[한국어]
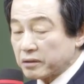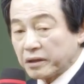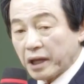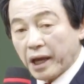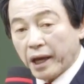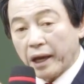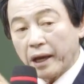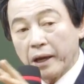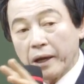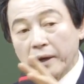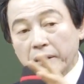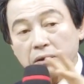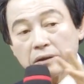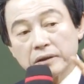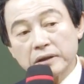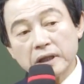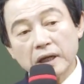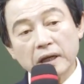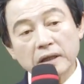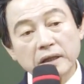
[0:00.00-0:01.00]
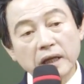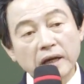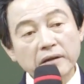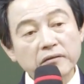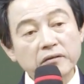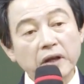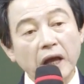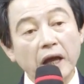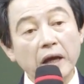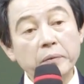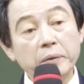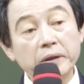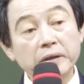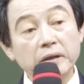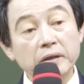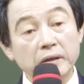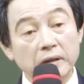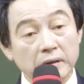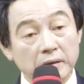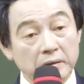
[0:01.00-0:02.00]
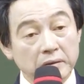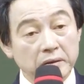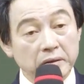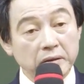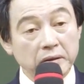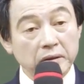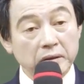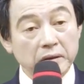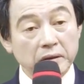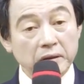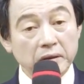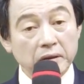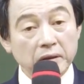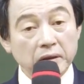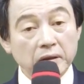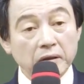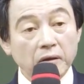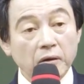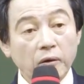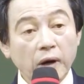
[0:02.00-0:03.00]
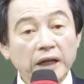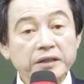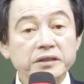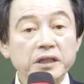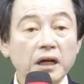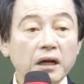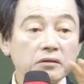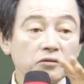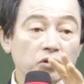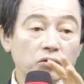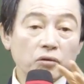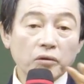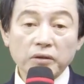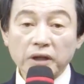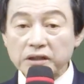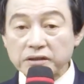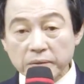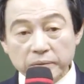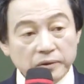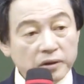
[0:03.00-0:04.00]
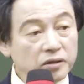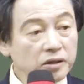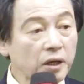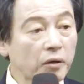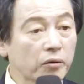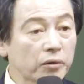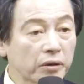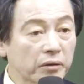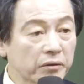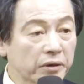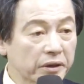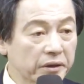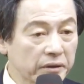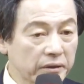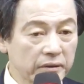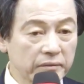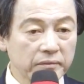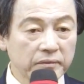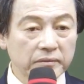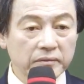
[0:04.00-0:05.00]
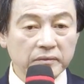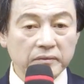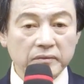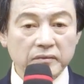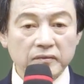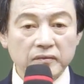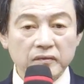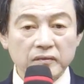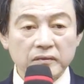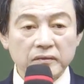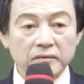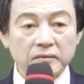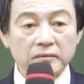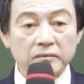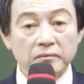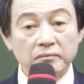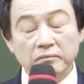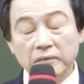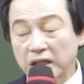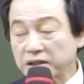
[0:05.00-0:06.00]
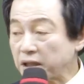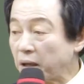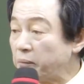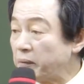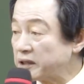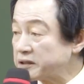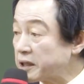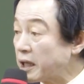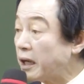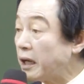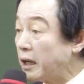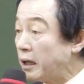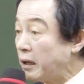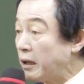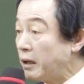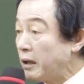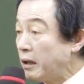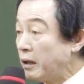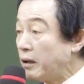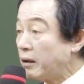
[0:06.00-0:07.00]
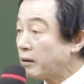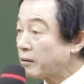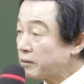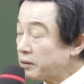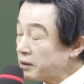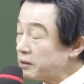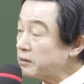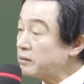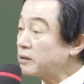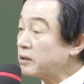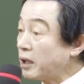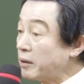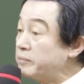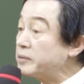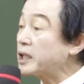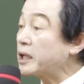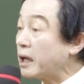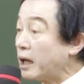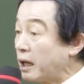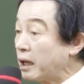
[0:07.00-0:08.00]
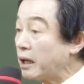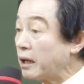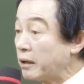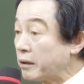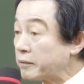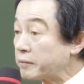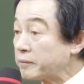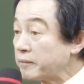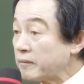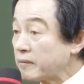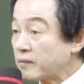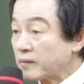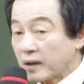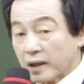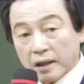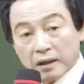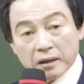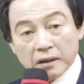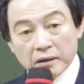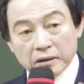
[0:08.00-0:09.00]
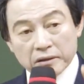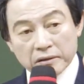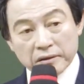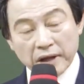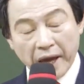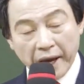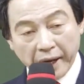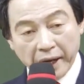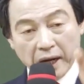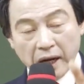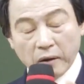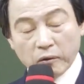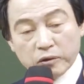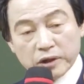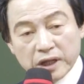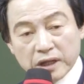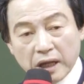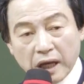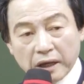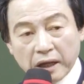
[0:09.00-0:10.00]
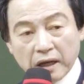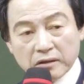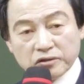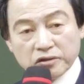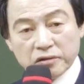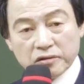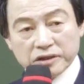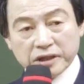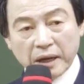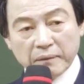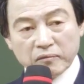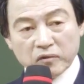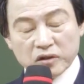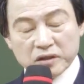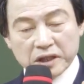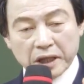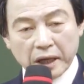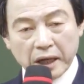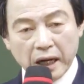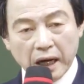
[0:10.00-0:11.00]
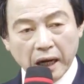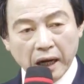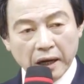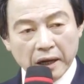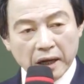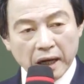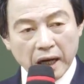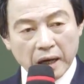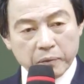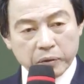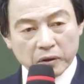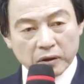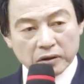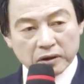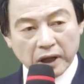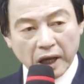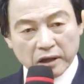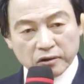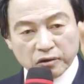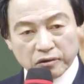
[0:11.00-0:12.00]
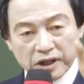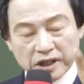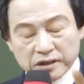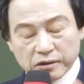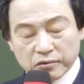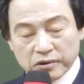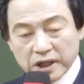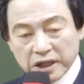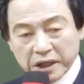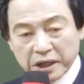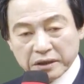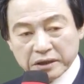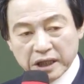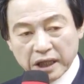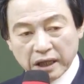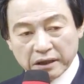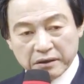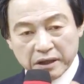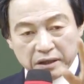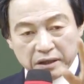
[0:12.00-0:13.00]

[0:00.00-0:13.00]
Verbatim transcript: 그럴 때 거기에 대한 대비를 환자가 들어오고 나서부터 세우는 거예요. 맞아 맞아. 그게 됩니까? 내가 우리나라 출산 문제가 앞으로 대두에서 우리 경제가